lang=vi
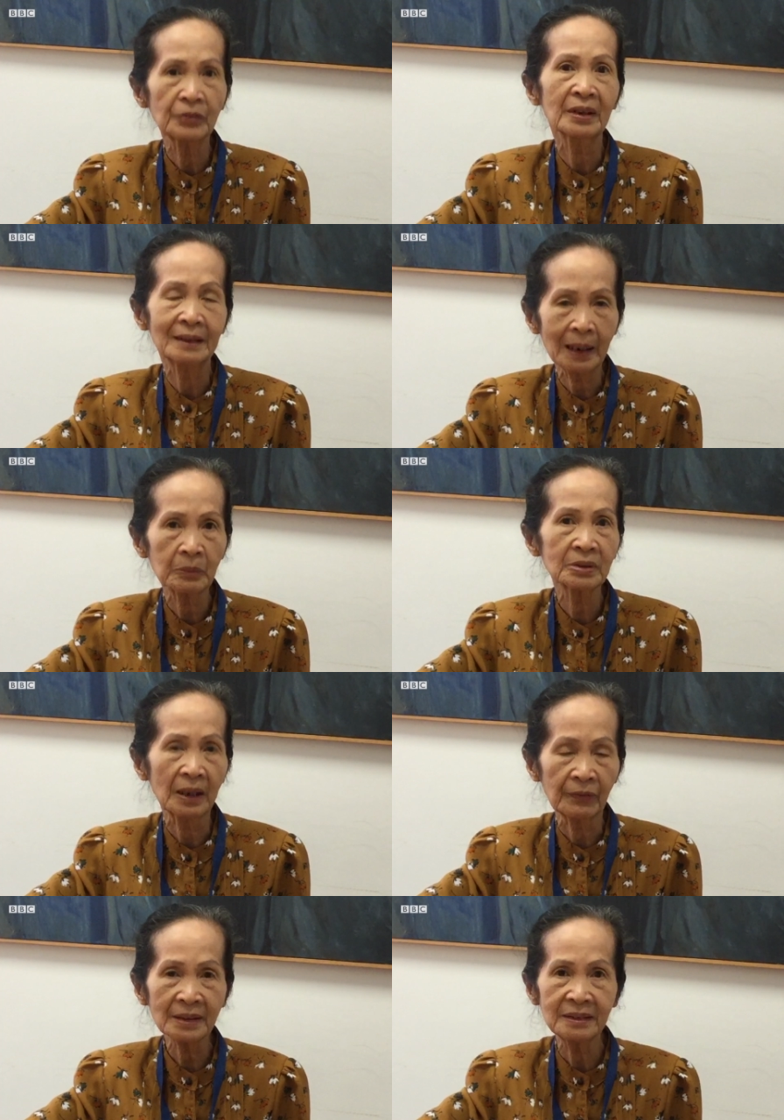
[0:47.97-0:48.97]
cho Việt Nam có
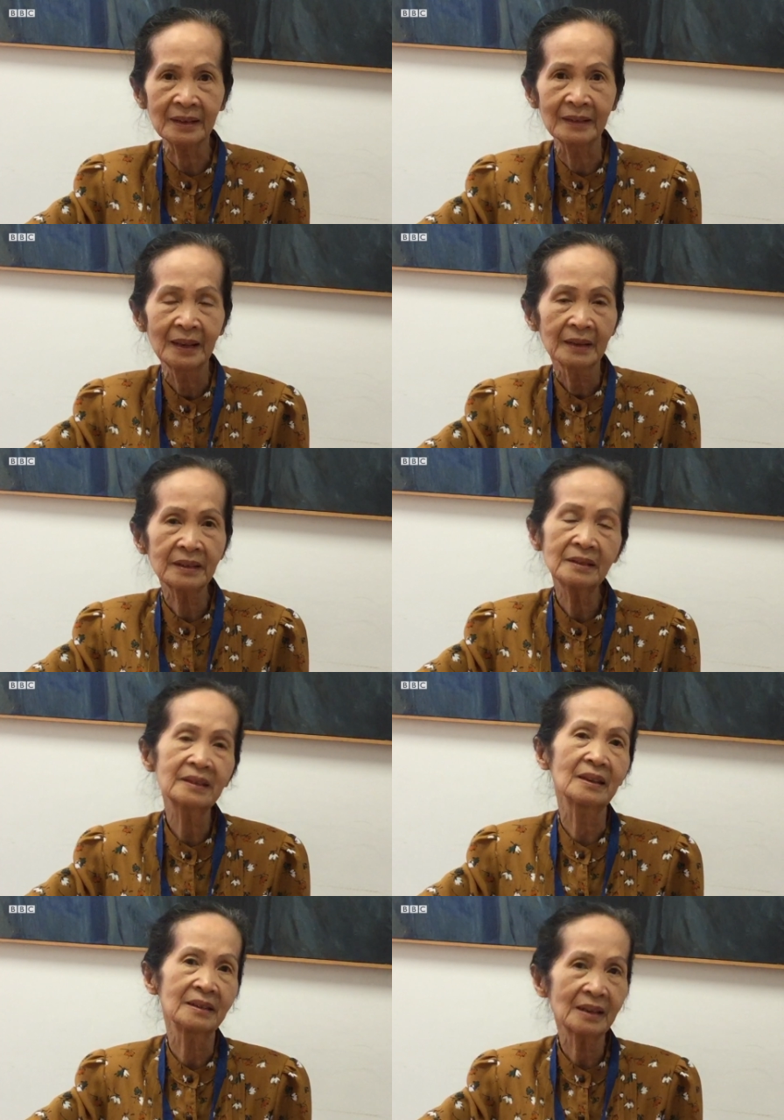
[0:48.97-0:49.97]
thể phát triển
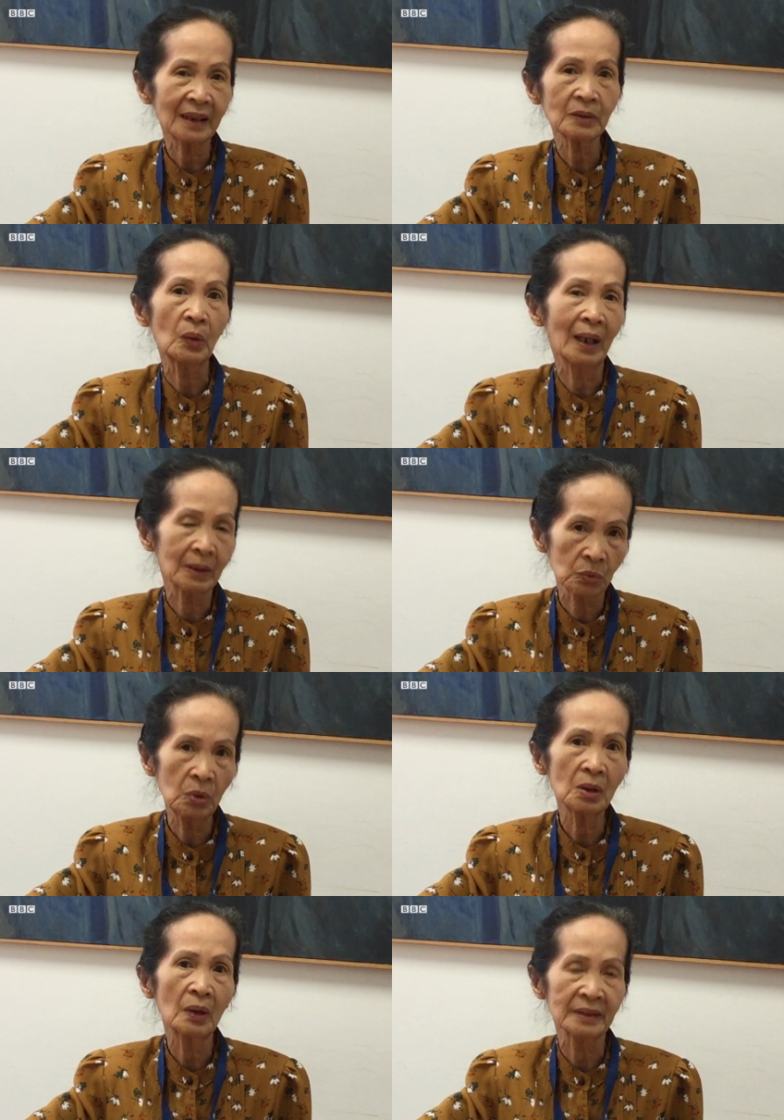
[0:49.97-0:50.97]
tương tự như cách của Hàn
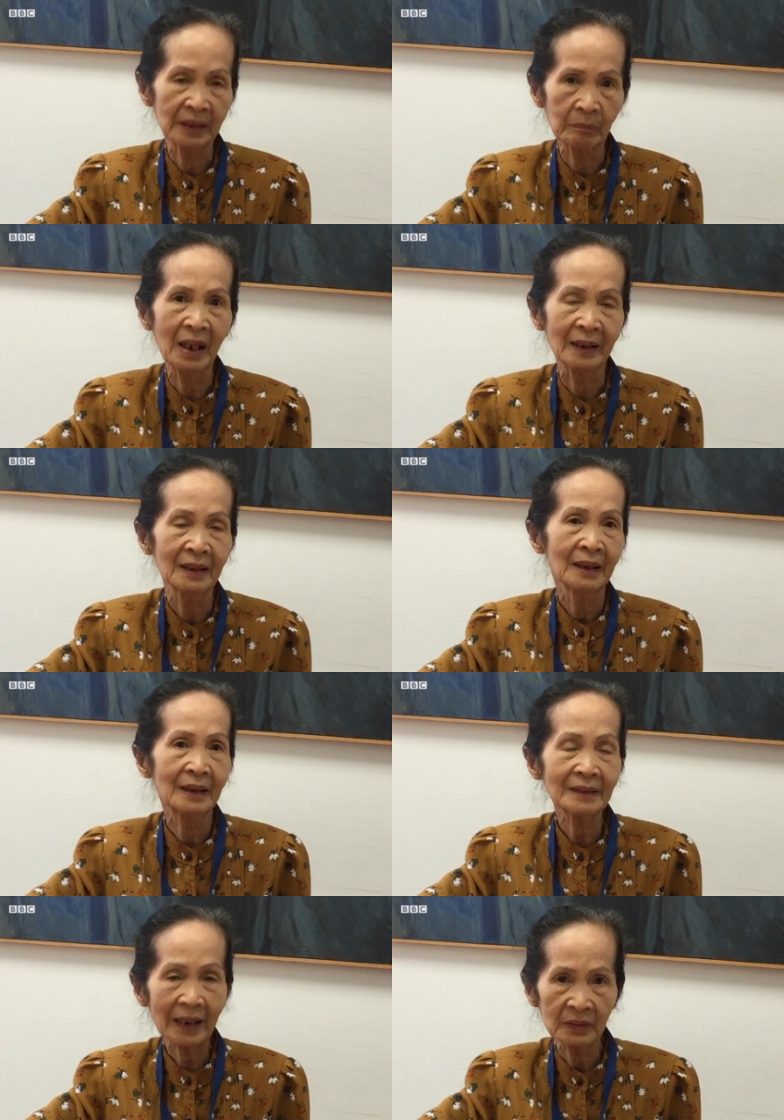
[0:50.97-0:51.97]
Quốc hoặc Nhật Bản
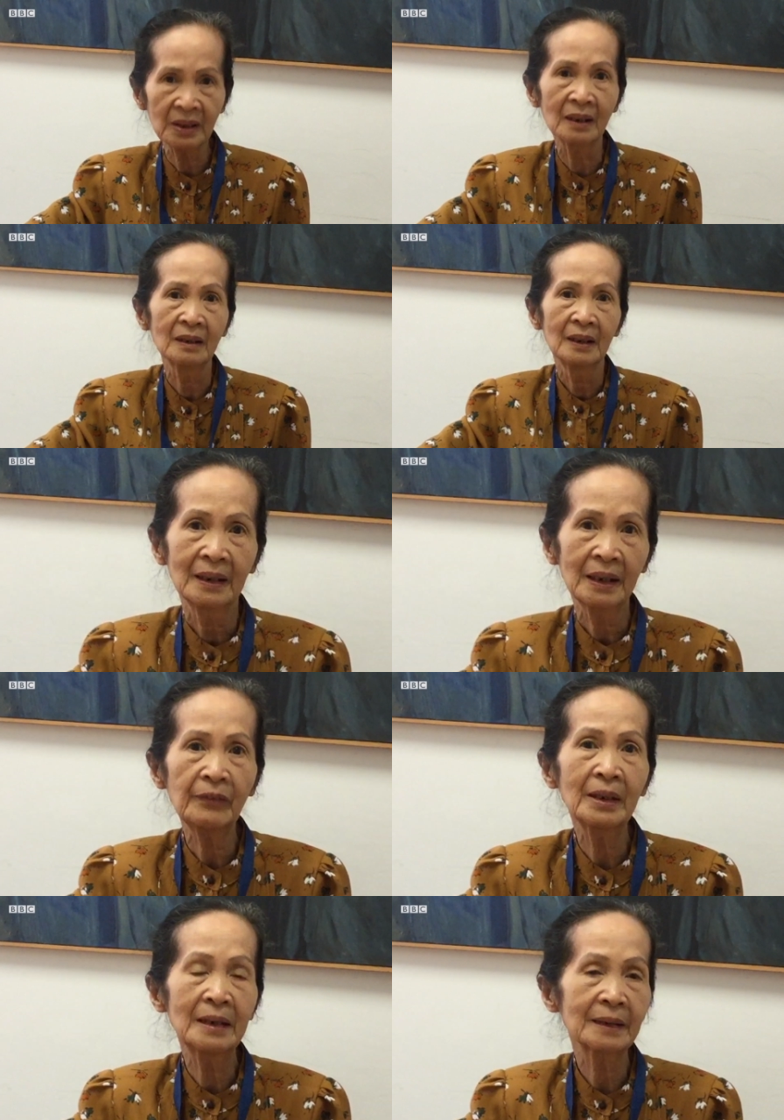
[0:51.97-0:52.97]
đã tạo được. Thế
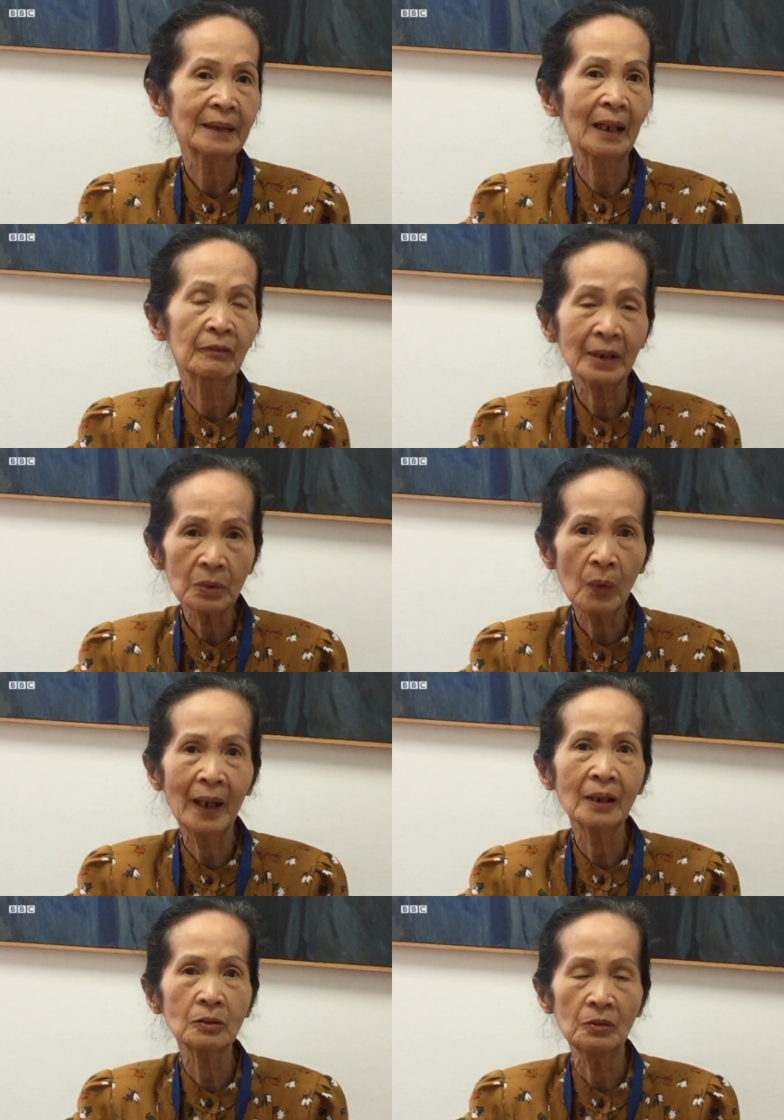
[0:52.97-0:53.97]
về nền tảng văn
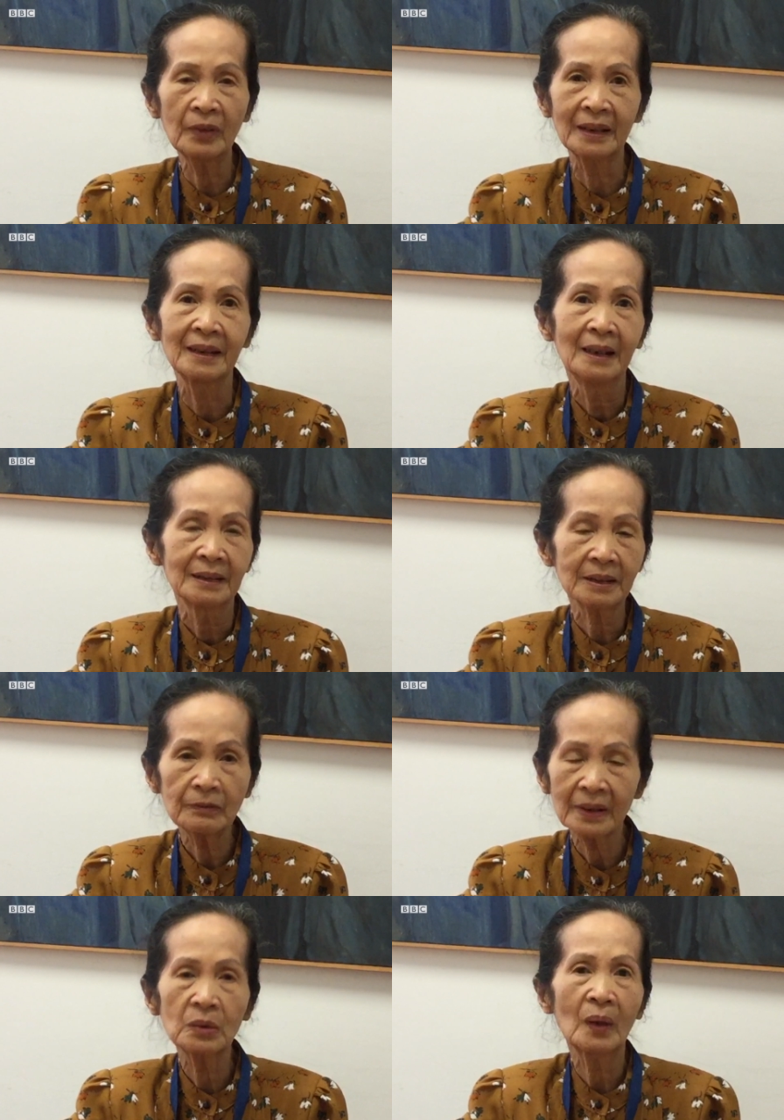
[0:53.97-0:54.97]
hóa cũng vậy,
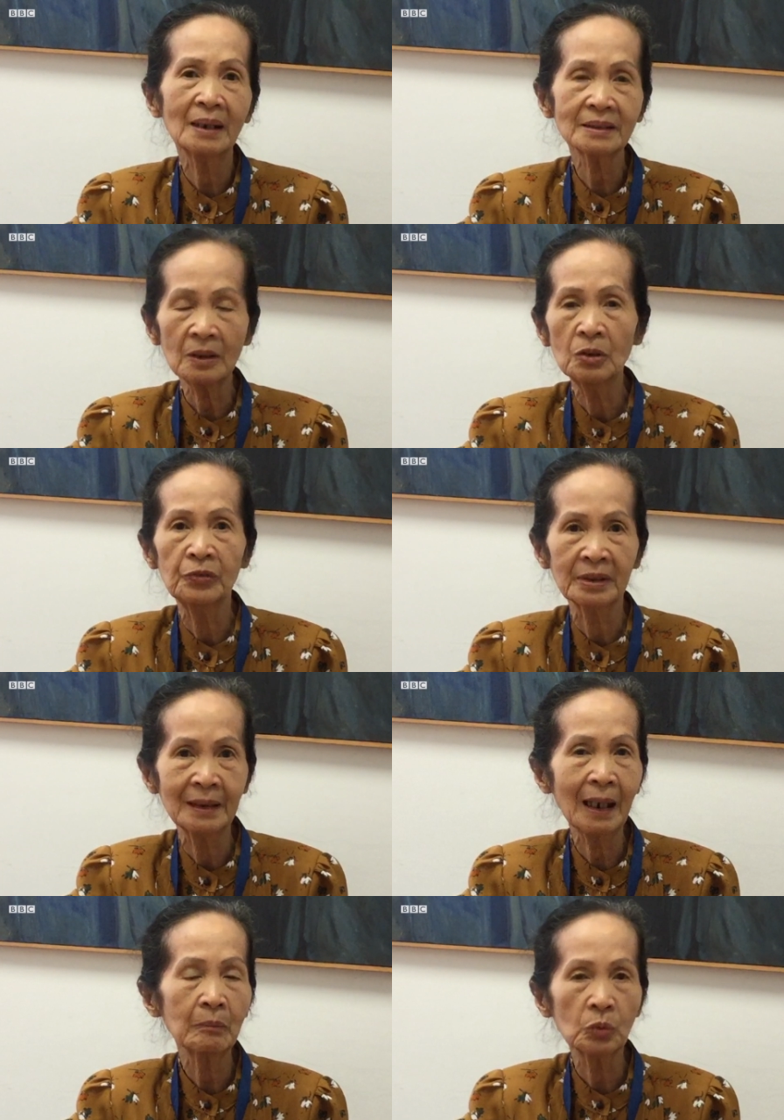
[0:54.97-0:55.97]
trong văn hóa xã hội
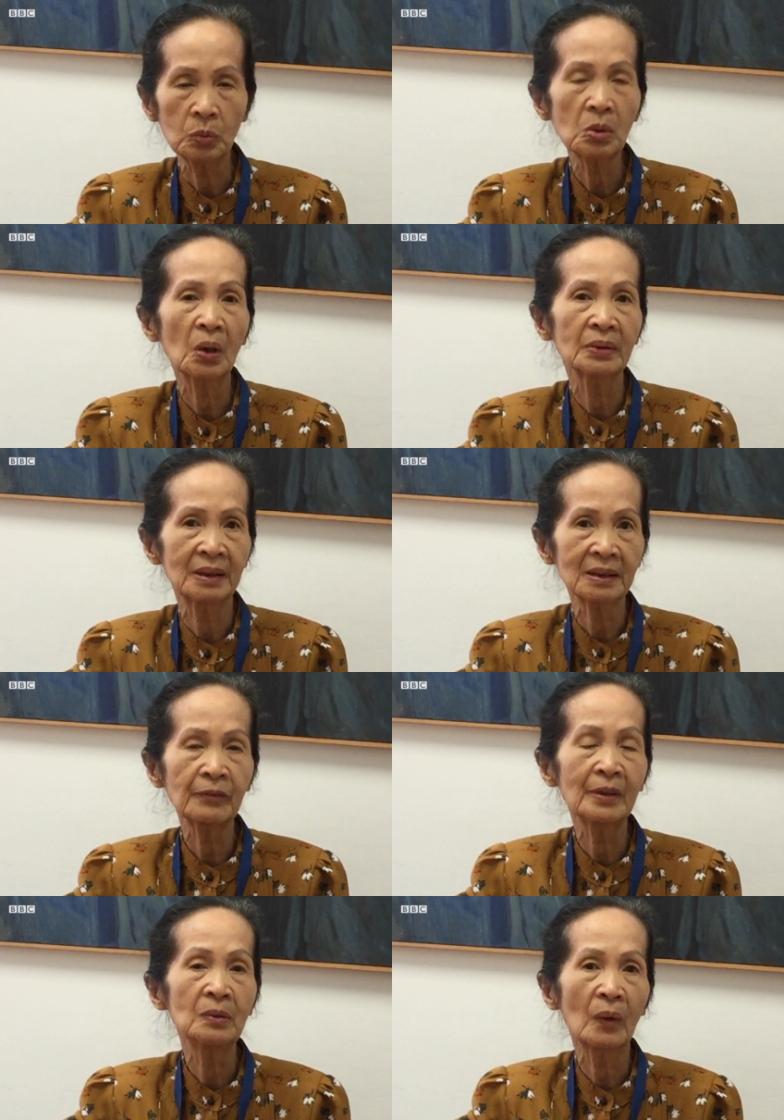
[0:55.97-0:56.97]
Việt Nam cũng còn những cái
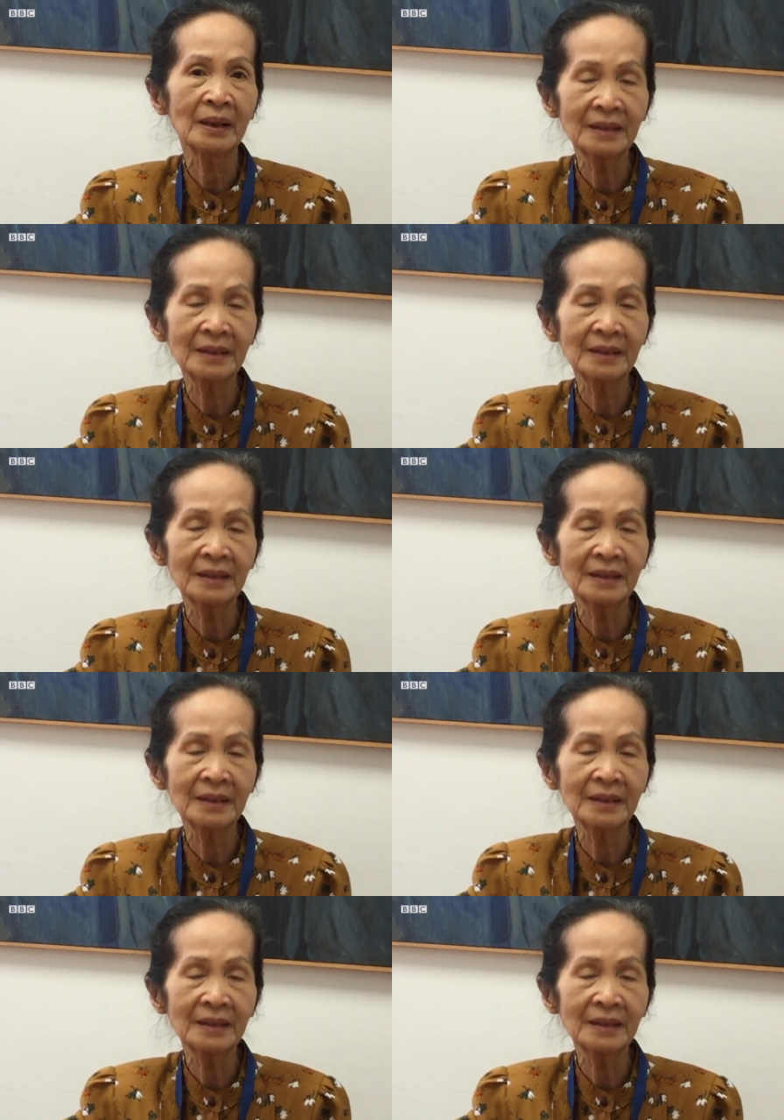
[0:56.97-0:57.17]
phân hóa